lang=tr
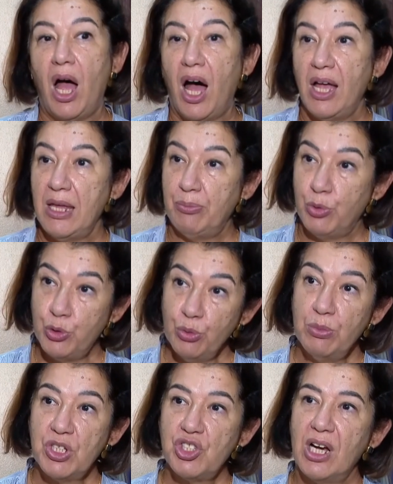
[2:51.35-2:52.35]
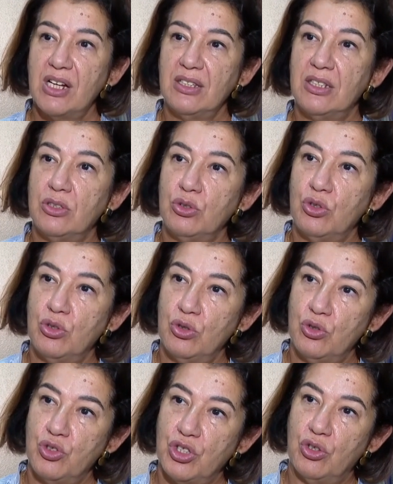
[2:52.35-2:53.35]
Ha, bütün baş ağrıları
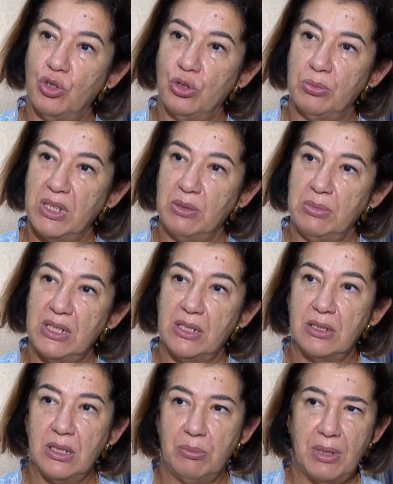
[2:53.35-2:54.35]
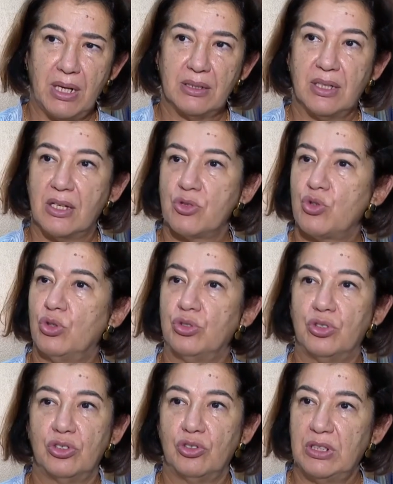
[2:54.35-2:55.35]
nörolojik olmayabilir.
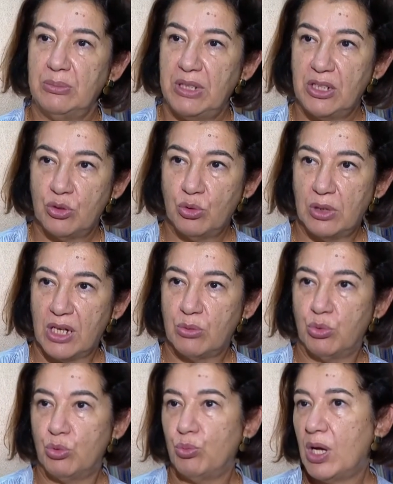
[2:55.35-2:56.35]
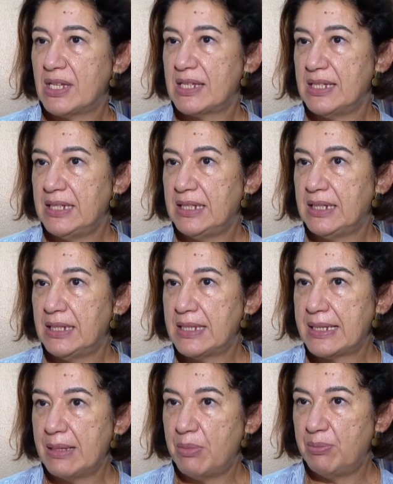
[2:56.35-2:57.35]
Hipertansiyondan olabilir, kulak burun boğazla ilgili
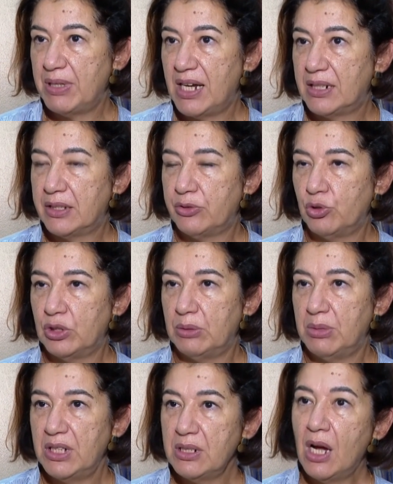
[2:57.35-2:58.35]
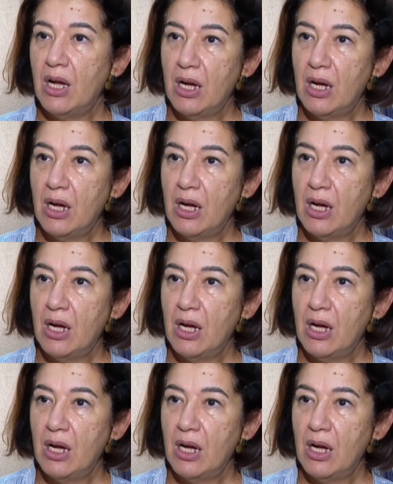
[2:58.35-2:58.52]
sebeplerden olabilir.